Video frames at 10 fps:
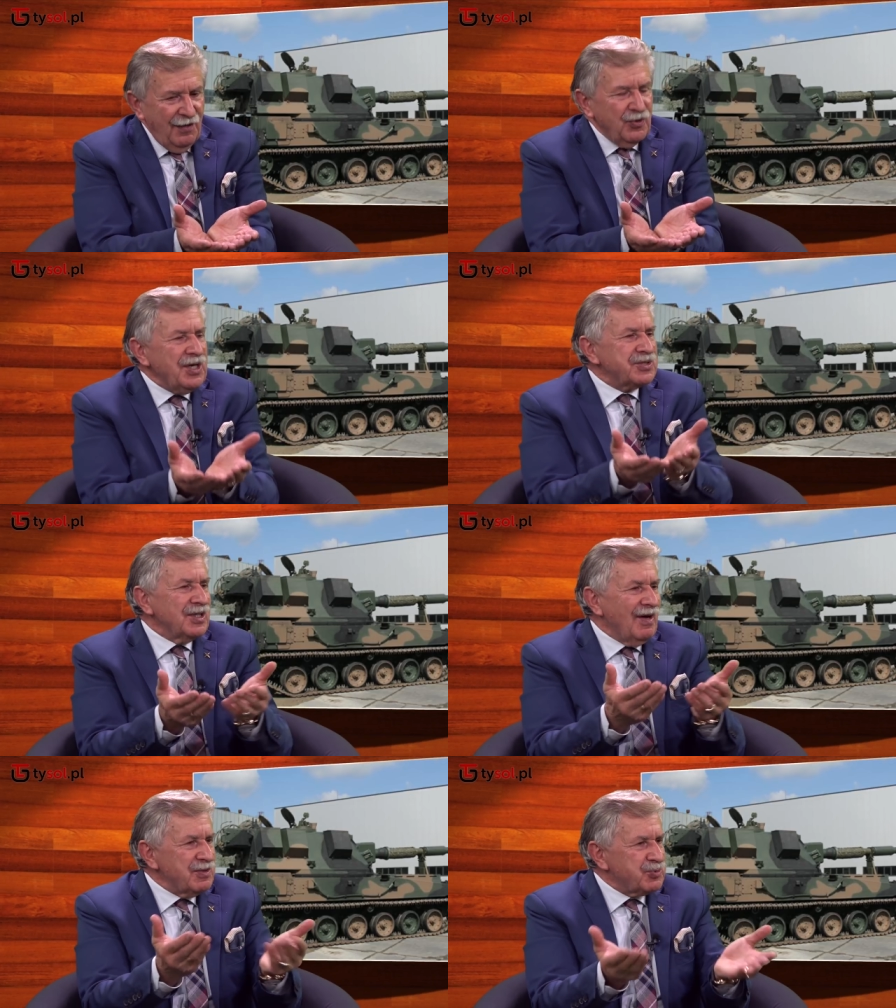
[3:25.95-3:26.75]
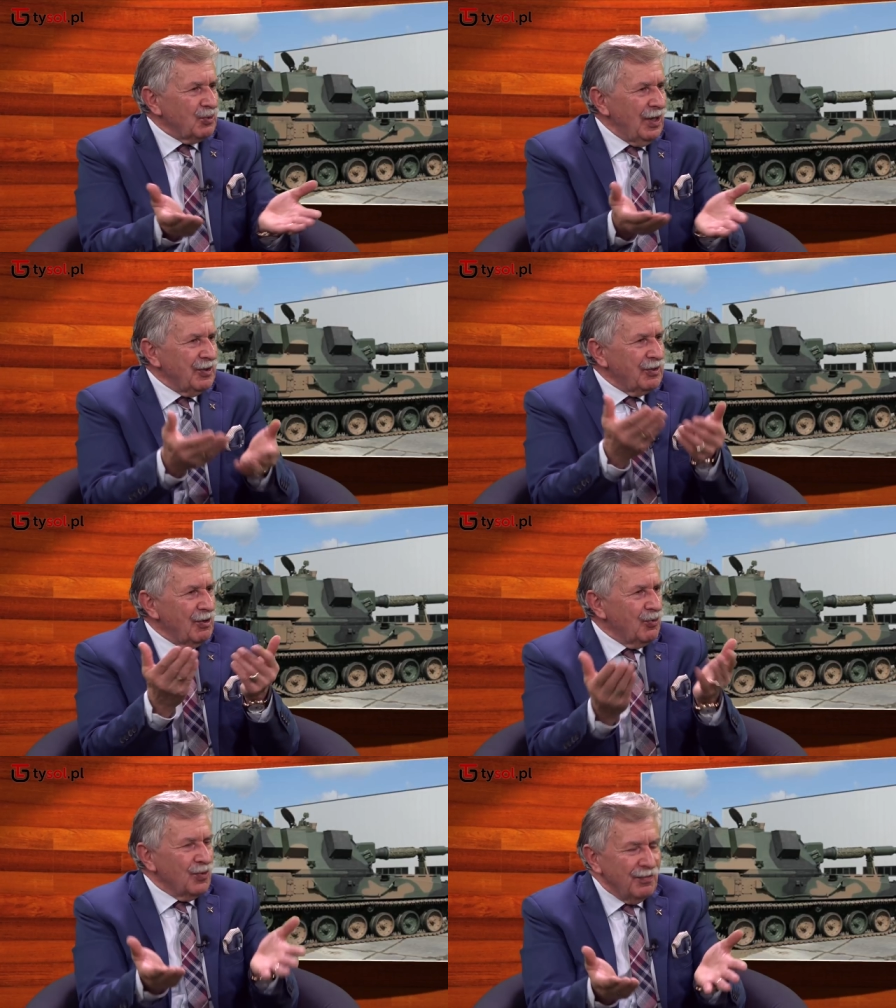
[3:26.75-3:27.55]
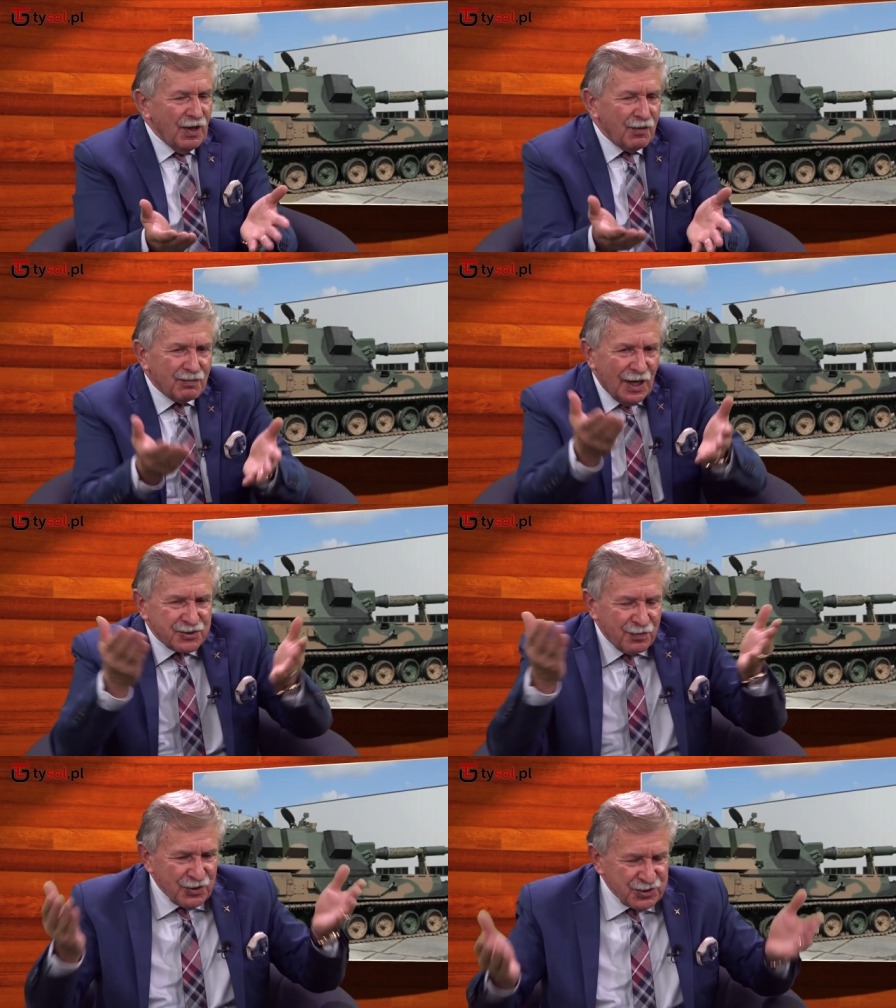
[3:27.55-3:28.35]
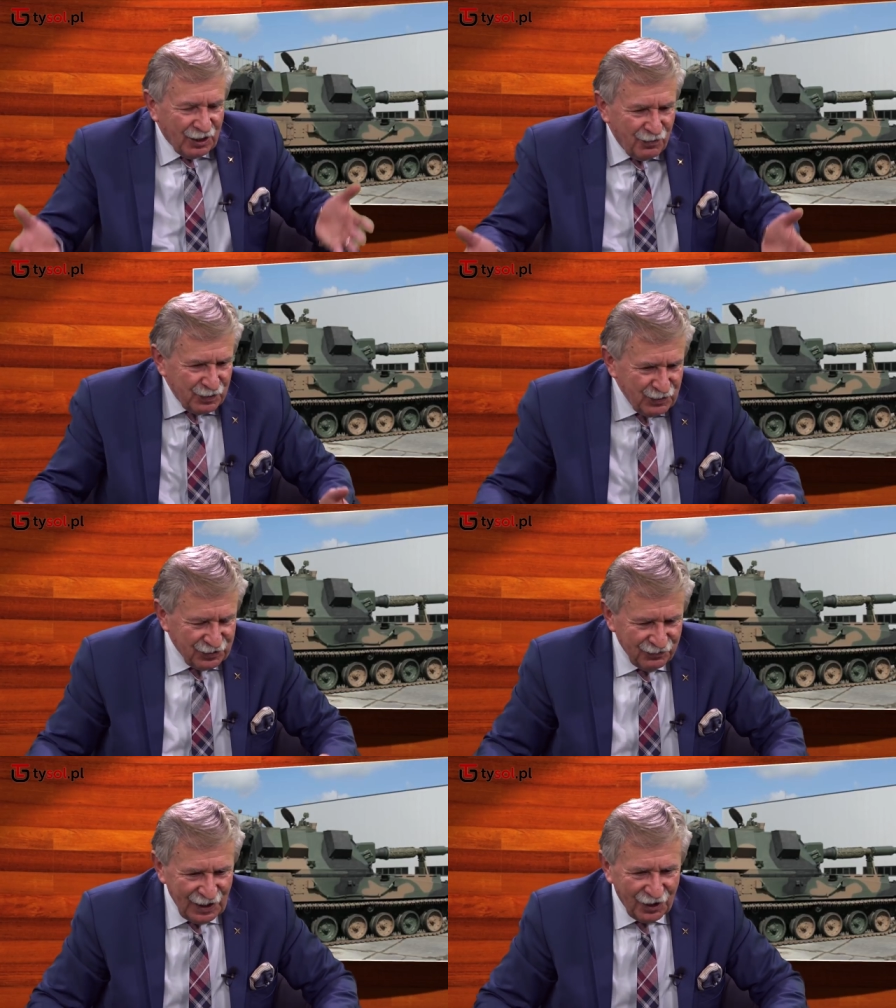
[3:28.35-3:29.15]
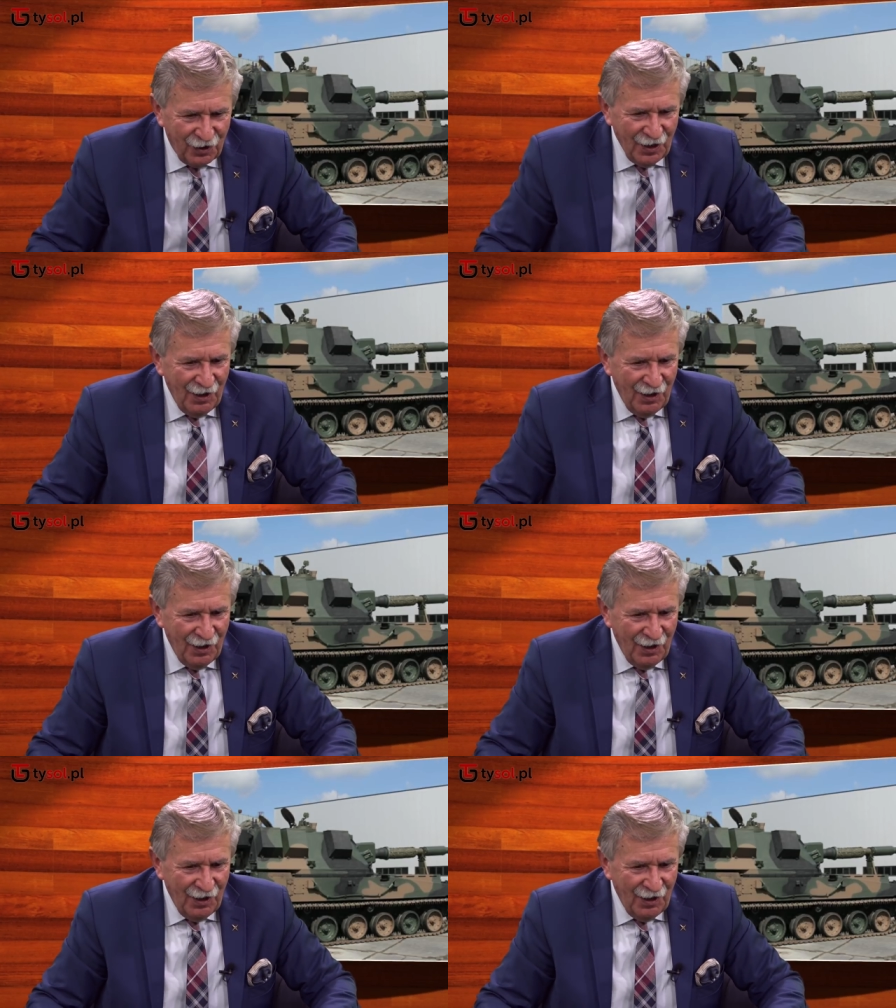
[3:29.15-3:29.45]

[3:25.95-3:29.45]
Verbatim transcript: No nie chcę dawać przykładu no, bardzo prostego, prymitywnego,